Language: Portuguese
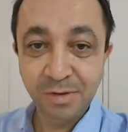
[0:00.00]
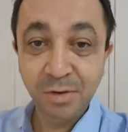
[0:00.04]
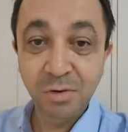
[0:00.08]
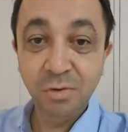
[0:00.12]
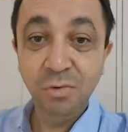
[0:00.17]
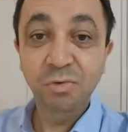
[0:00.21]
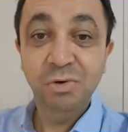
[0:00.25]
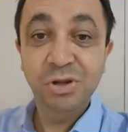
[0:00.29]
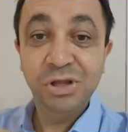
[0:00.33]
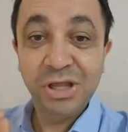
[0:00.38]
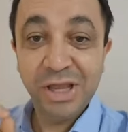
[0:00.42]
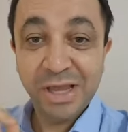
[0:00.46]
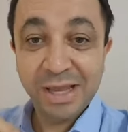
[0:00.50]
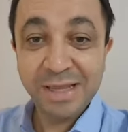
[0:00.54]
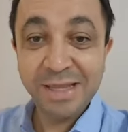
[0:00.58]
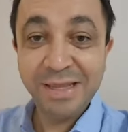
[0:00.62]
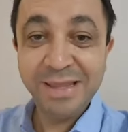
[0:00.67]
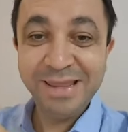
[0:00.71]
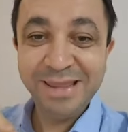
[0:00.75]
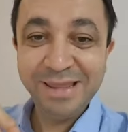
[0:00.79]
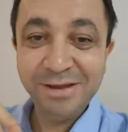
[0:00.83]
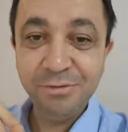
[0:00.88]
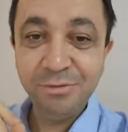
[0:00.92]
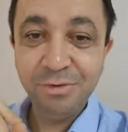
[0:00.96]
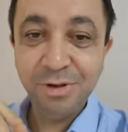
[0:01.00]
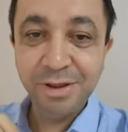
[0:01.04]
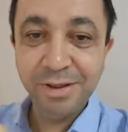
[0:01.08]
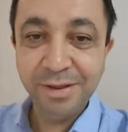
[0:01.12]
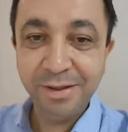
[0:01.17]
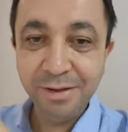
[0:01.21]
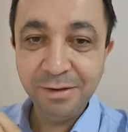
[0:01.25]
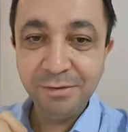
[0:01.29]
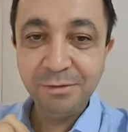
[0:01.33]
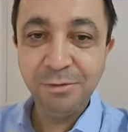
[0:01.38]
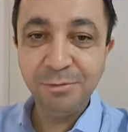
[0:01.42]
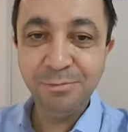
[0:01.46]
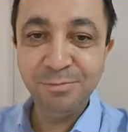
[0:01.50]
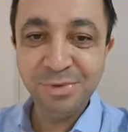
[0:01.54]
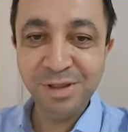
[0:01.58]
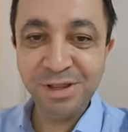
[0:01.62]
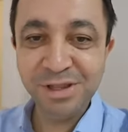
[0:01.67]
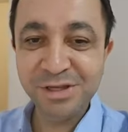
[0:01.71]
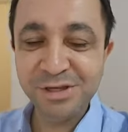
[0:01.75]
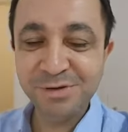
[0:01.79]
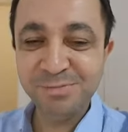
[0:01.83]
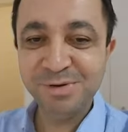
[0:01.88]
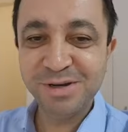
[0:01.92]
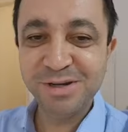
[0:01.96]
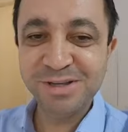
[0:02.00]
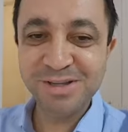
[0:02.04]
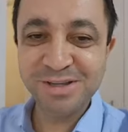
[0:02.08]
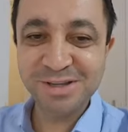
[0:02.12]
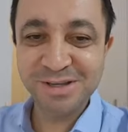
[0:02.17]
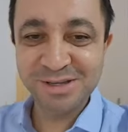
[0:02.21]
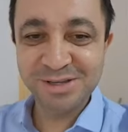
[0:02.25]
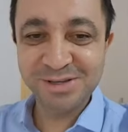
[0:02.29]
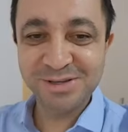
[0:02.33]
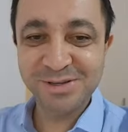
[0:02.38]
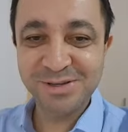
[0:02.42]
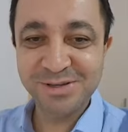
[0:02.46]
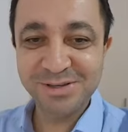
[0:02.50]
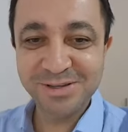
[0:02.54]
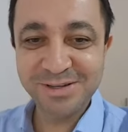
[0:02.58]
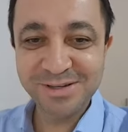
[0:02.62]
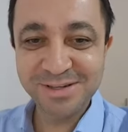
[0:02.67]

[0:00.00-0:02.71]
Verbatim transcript: O que é que eu realmente preciso?